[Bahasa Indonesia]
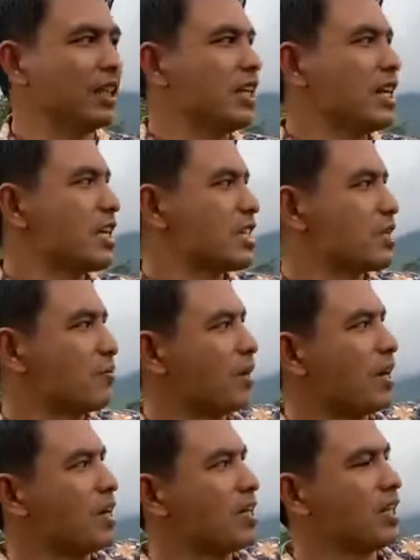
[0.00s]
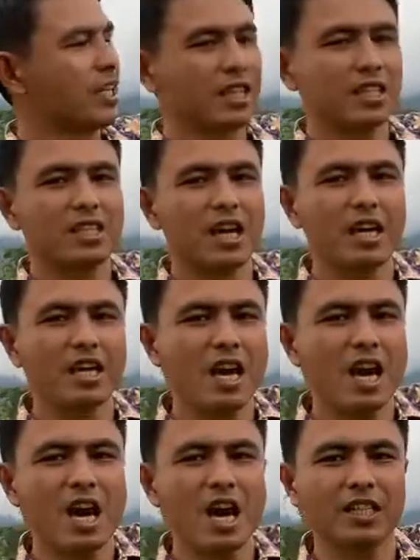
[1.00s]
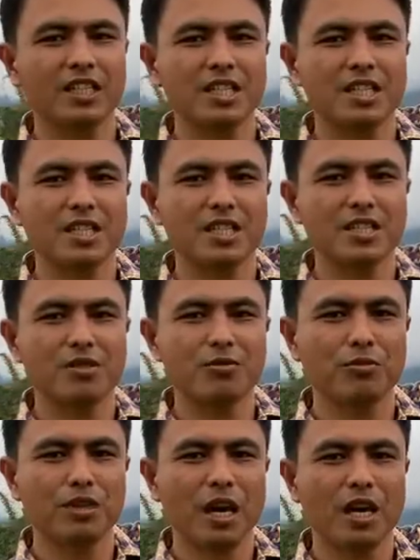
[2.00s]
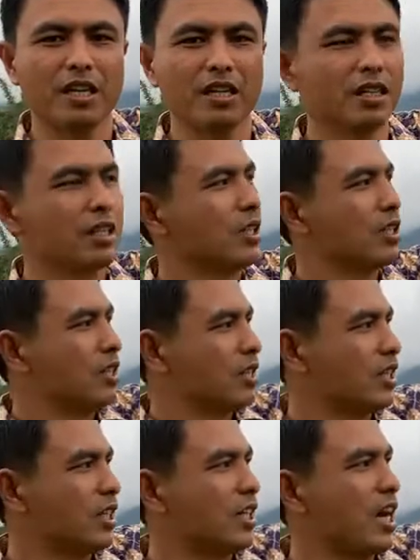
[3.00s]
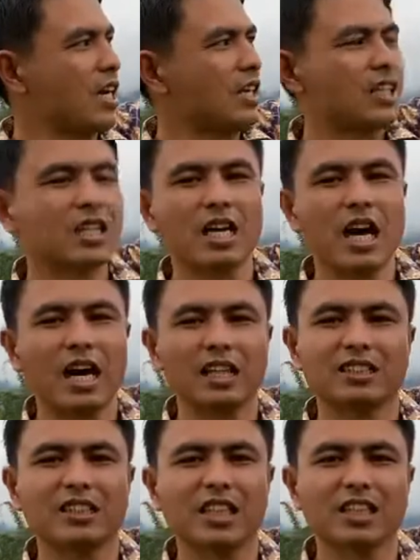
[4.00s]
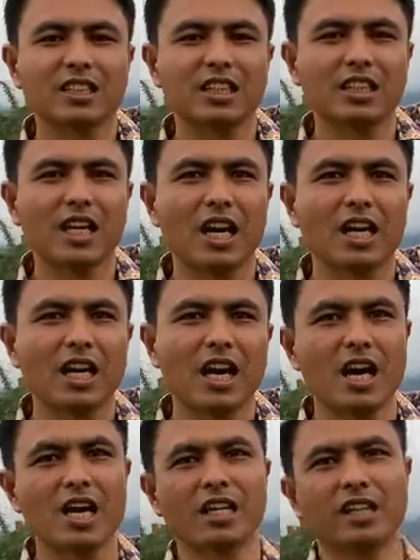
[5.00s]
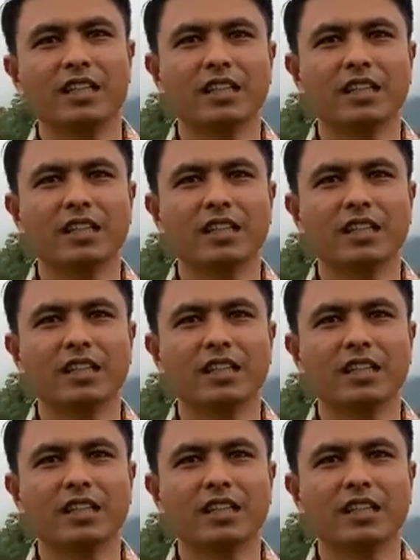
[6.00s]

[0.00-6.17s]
Sebelah kiri saya di sini sudah dekat ke Aceh Tenggara.